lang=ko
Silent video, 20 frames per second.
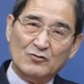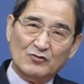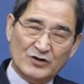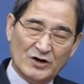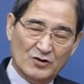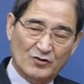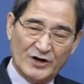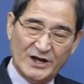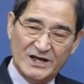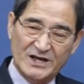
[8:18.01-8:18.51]

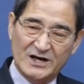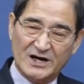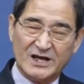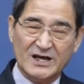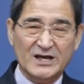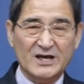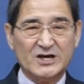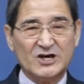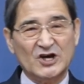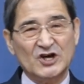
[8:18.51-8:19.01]
왜 우리
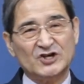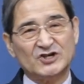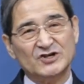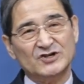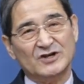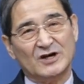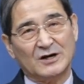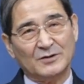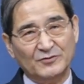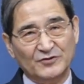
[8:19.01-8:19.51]
여기
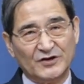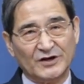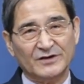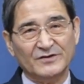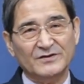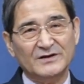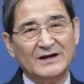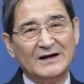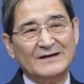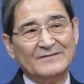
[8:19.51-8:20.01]
계신
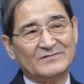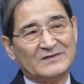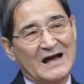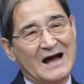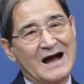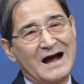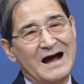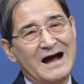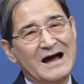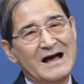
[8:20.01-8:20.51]
여러분들은
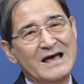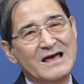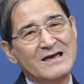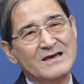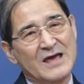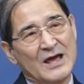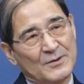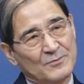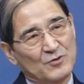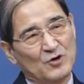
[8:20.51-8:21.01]
다
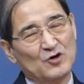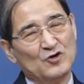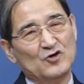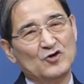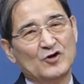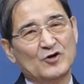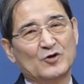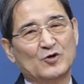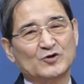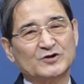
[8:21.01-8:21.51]
행복을
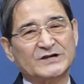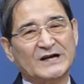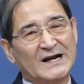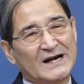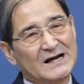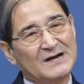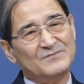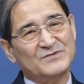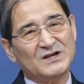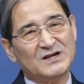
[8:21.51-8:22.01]
누리고
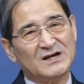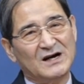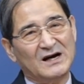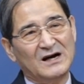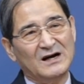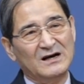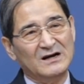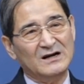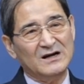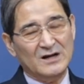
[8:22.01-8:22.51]
살아갑니까?